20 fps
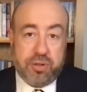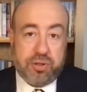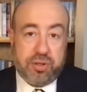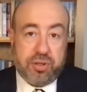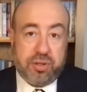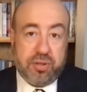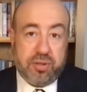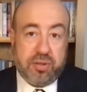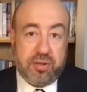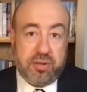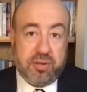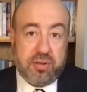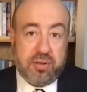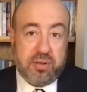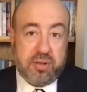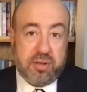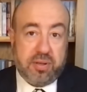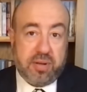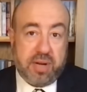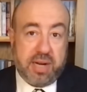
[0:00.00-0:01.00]

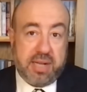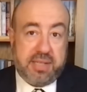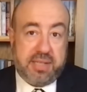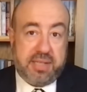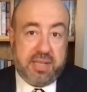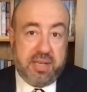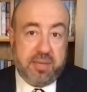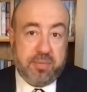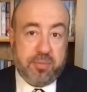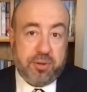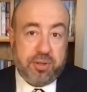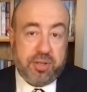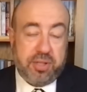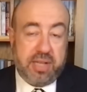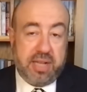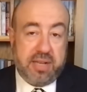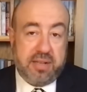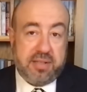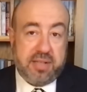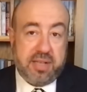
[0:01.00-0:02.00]
что Россия может,
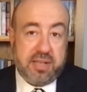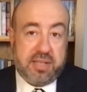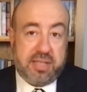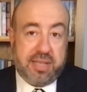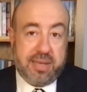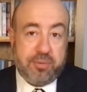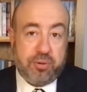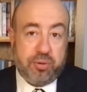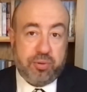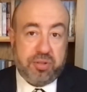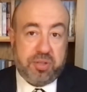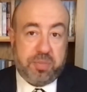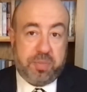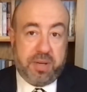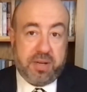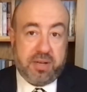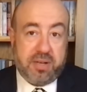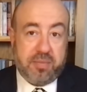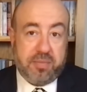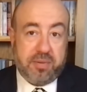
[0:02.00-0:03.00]
я не знаю, с тем же
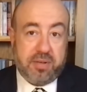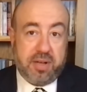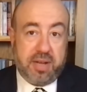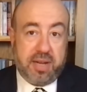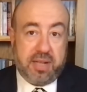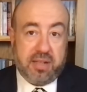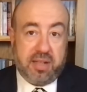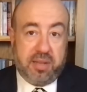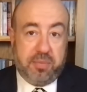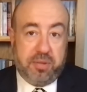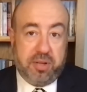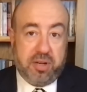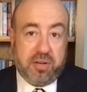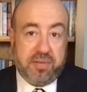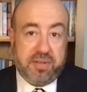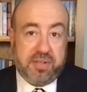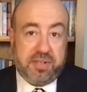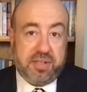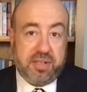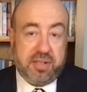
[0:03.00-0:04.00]
успехом успехом
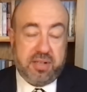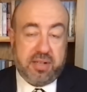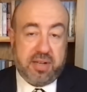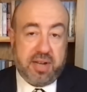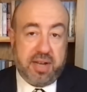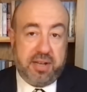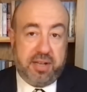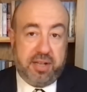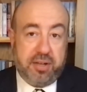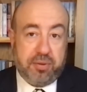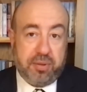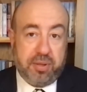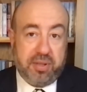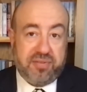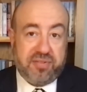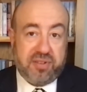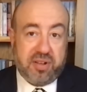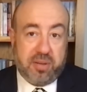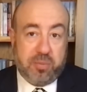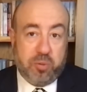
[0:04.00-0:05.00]
рекламировать э, каникулы
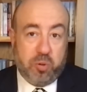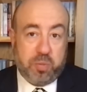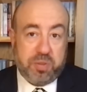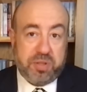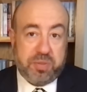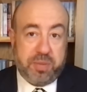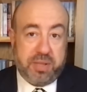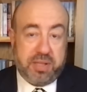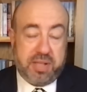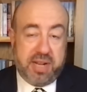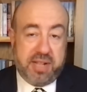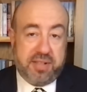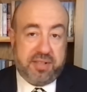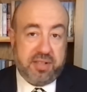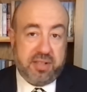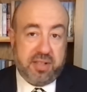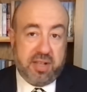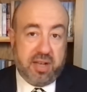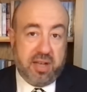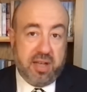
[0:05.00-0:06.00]
в Крыму.
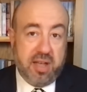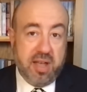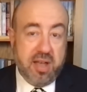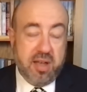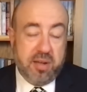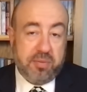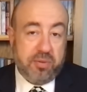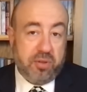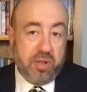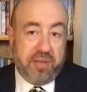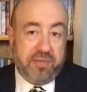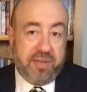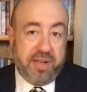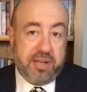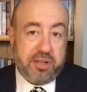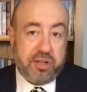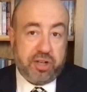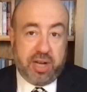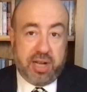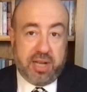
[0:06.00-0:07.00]
Посмотрите на
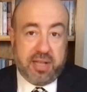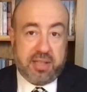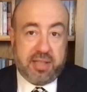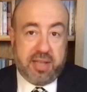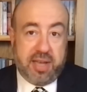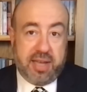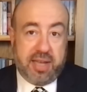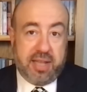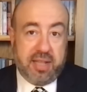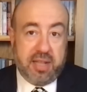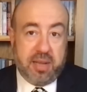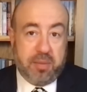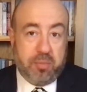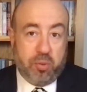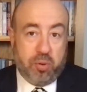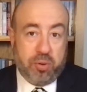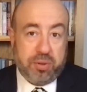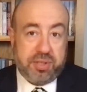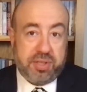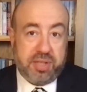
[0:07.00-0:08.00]
новейшие атаки на
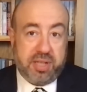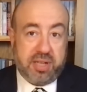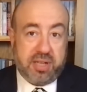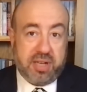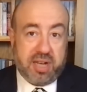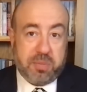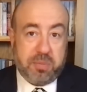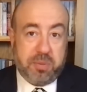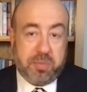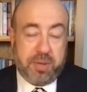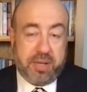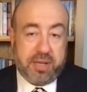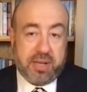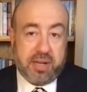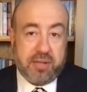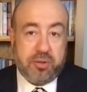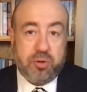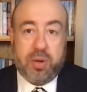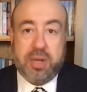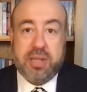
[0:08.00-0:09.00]
мост и как мы
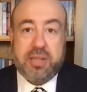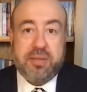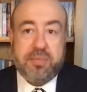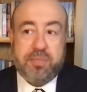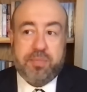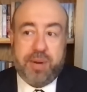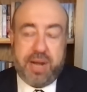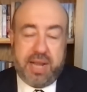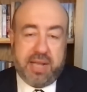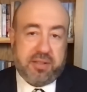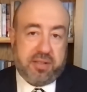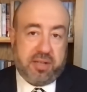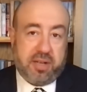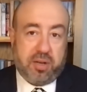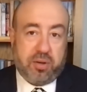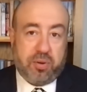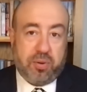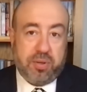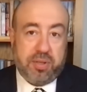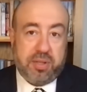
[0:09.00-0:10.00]
прекрасно... Но это бред
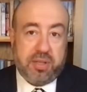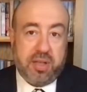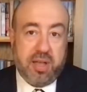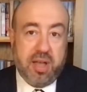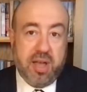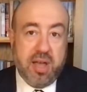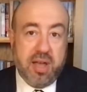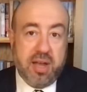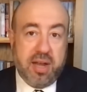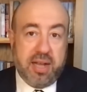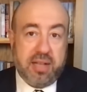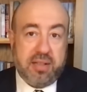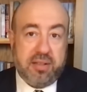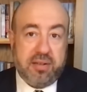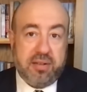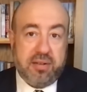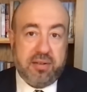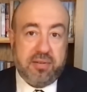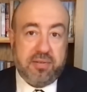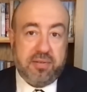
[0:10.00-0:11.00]
какой-то.
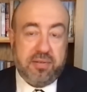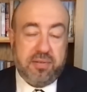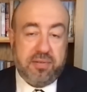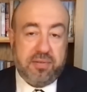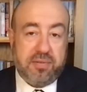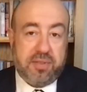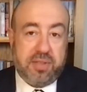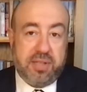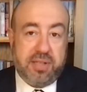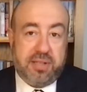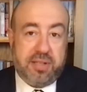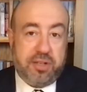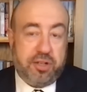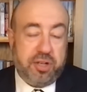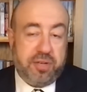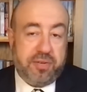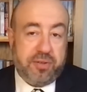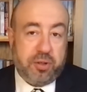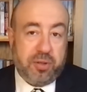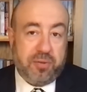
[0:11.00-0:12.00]
Это
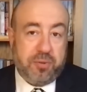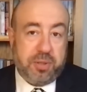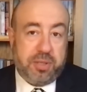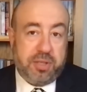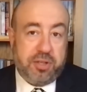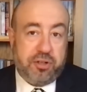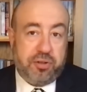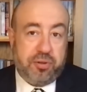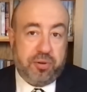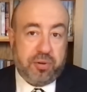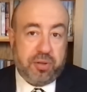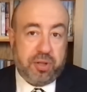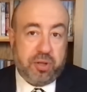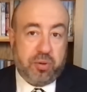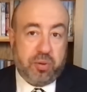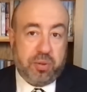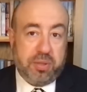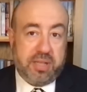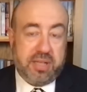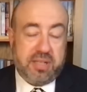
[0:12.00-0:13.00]
1984 э,
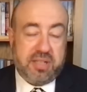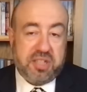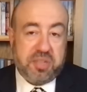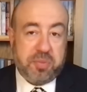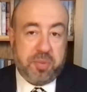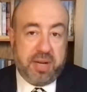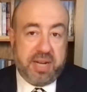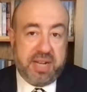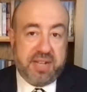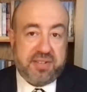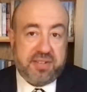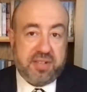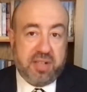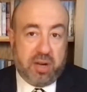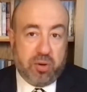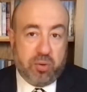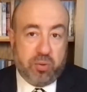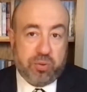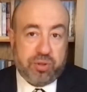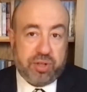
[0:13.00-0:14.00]
год, если смотреть
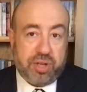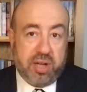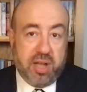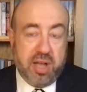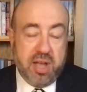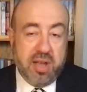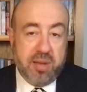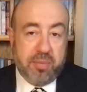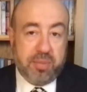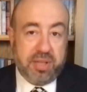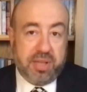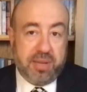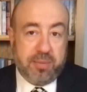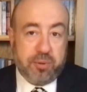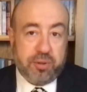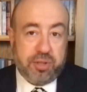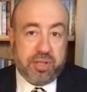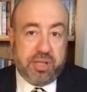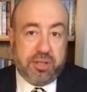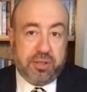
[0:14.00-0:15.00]
снаружи.
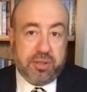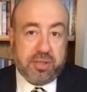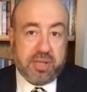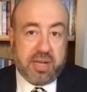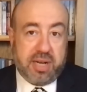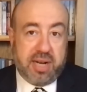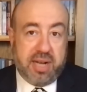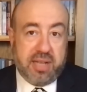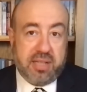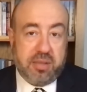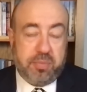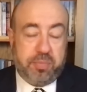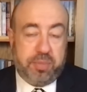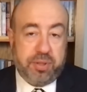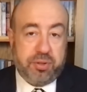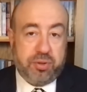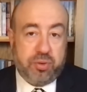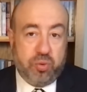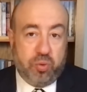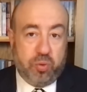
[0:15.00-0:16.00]
Потому что идет какая-то
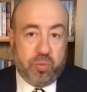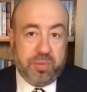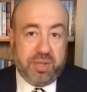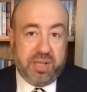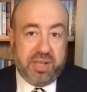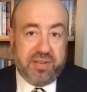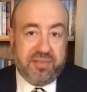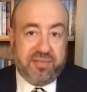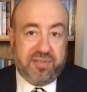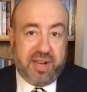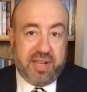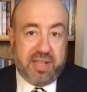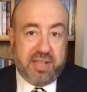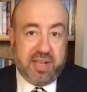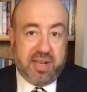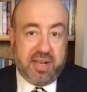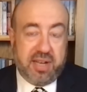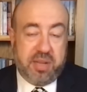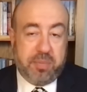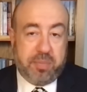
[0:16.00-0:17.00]
безумная
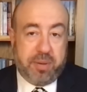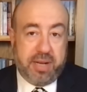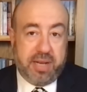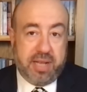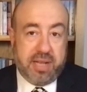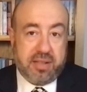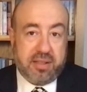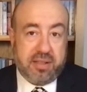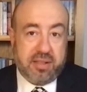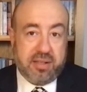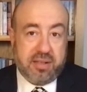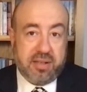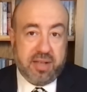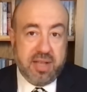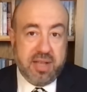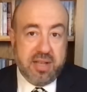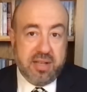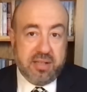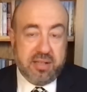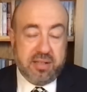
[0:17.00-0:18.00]
война. Непонятно
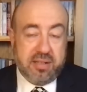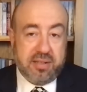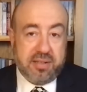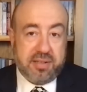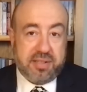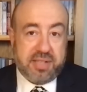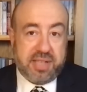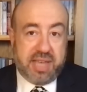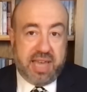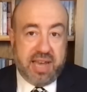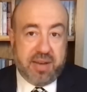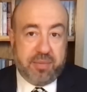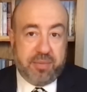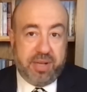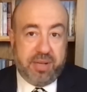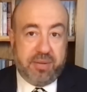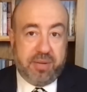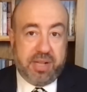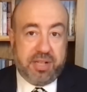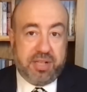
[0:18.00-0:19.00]
э, с кем.
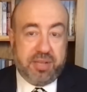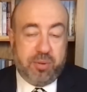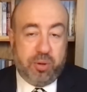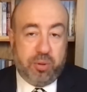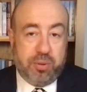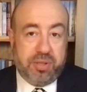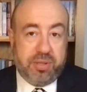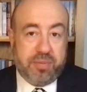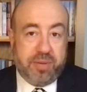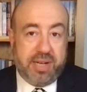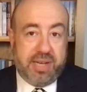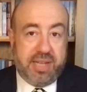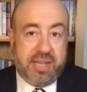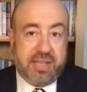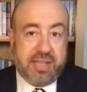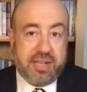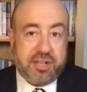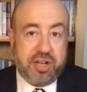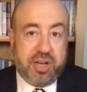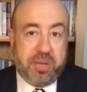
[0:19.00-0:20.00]
И этим людям они
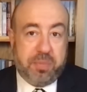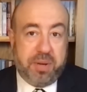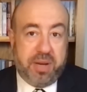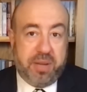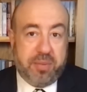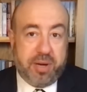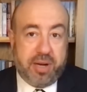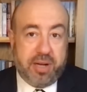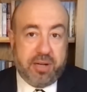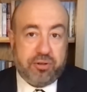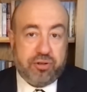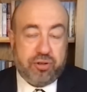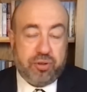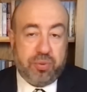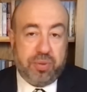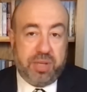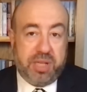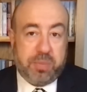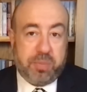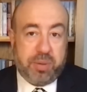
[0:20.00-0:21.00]
даже не понимают,
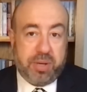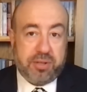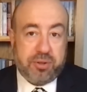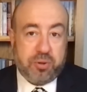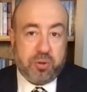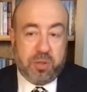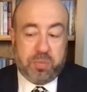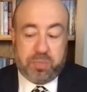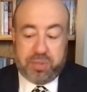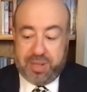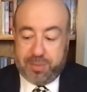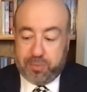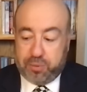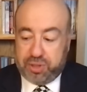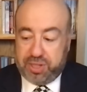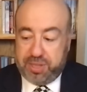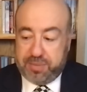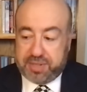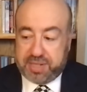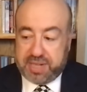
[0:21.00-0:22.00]
что у них происходит. Потому
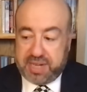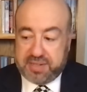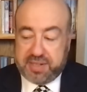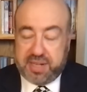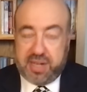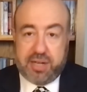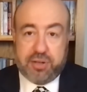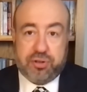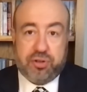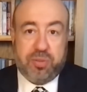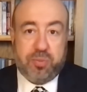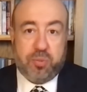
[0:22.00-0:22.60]
что им сказали, что